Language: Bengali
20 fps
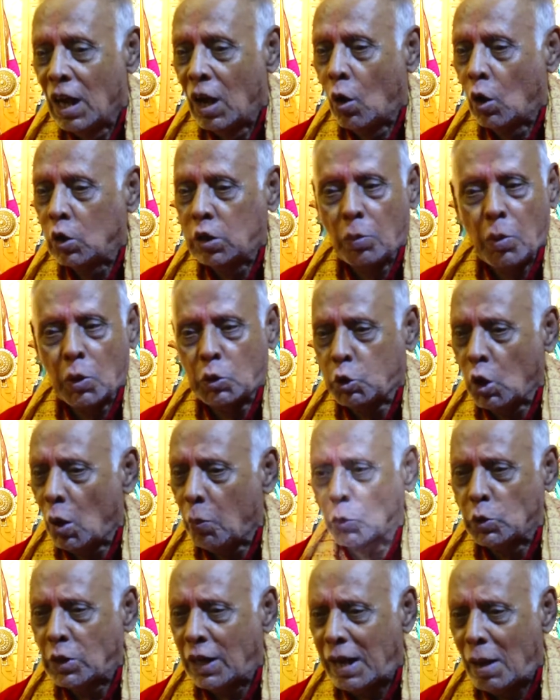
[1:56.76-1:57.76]
গত বছর
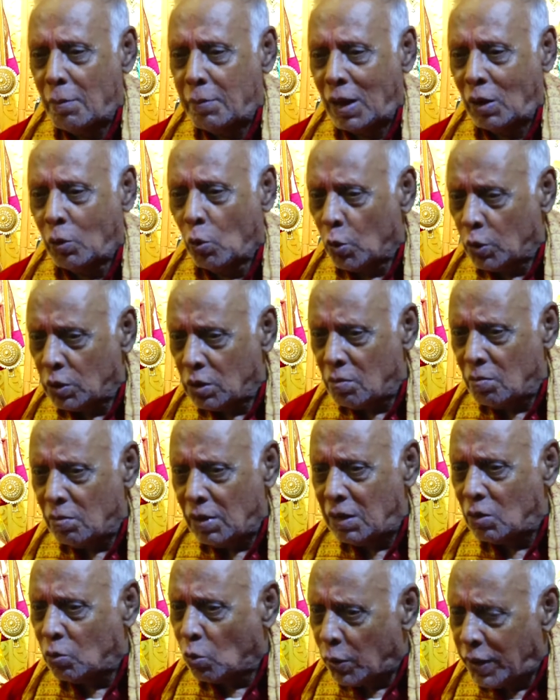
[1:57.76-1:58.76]
পূজাটা আমরা
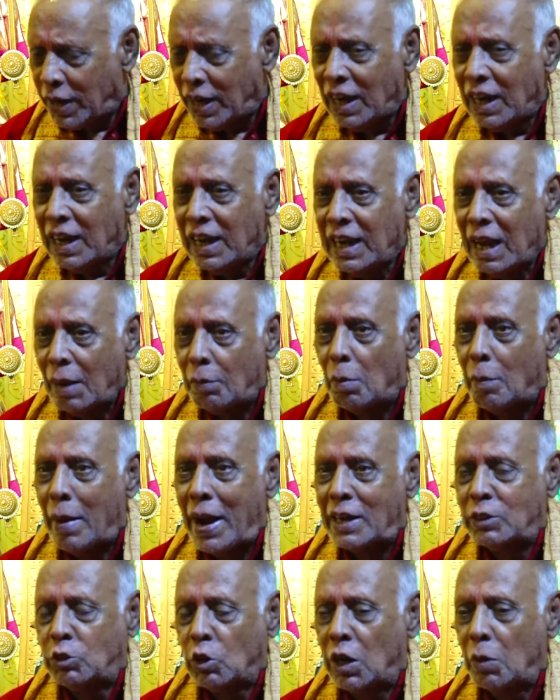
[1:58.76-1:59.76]
মানে করি এবং
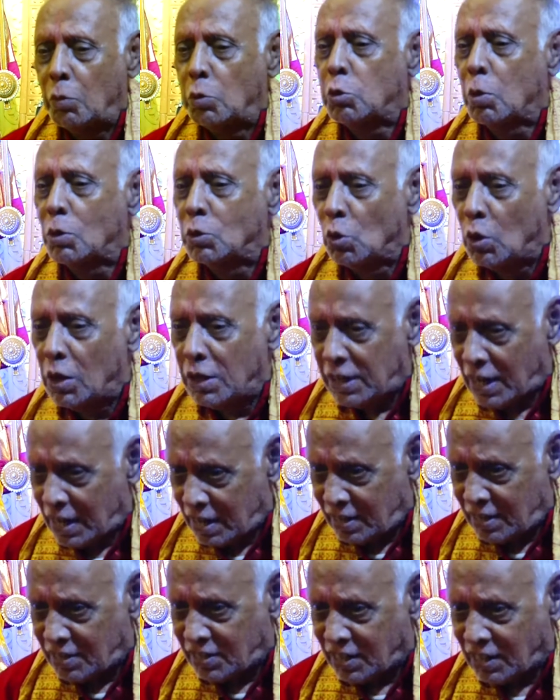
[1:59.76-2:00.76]
মায়ের চরণে পুষ্পাঞ্জলি দিয়ে
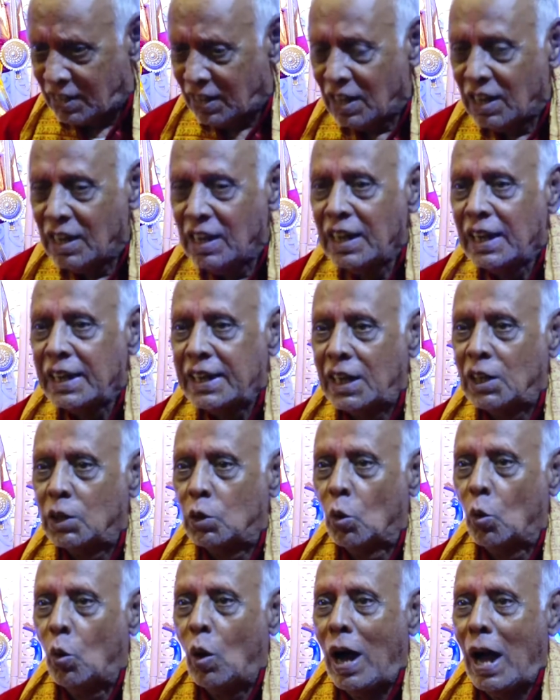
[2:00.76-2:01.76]
দিছি
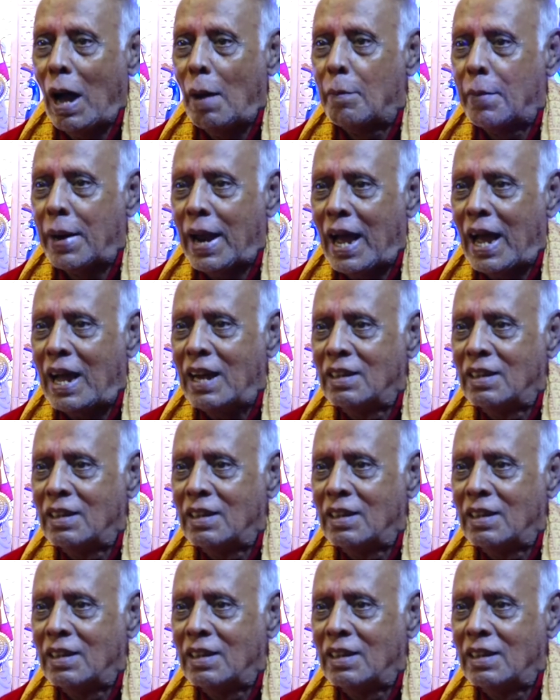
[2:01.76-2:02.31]
কিন্তু আমরা